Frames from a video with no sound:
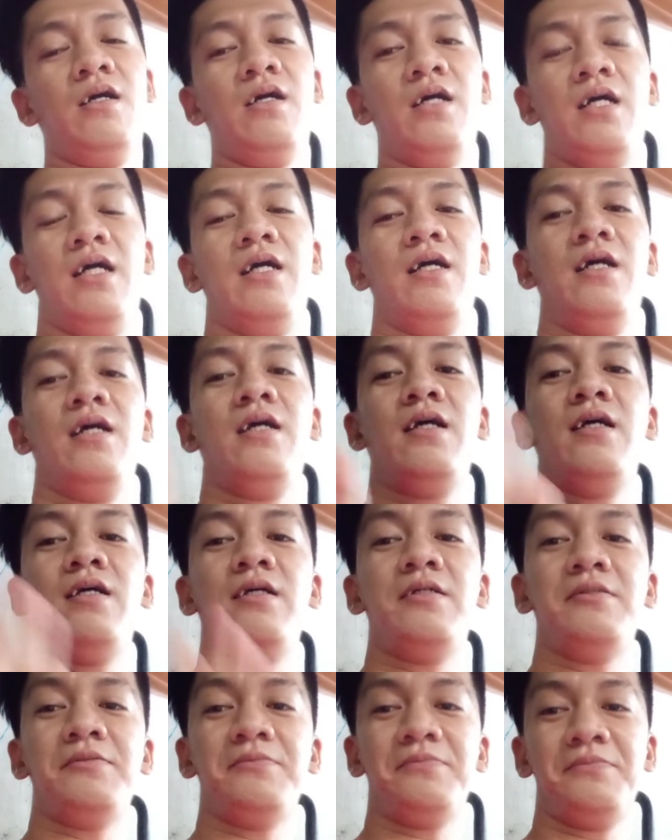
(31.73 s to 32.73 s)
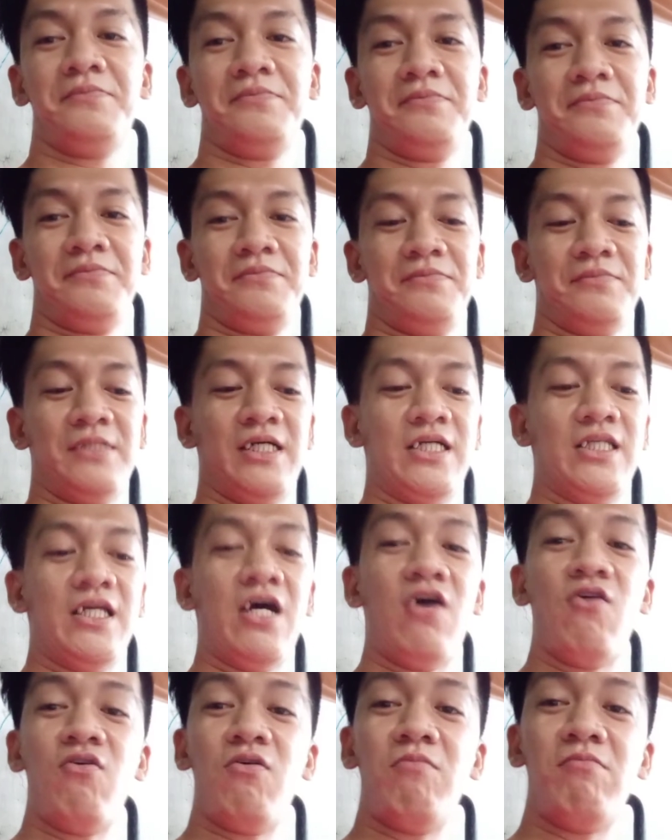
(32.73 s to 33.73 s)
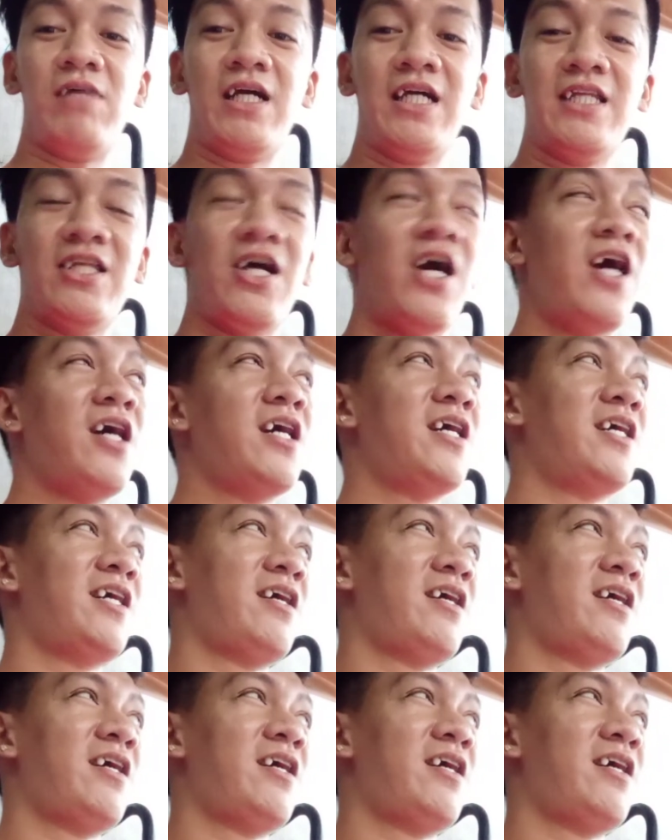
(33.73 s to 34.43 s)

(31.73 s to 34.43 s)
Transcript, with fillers: Ah, magandang magandang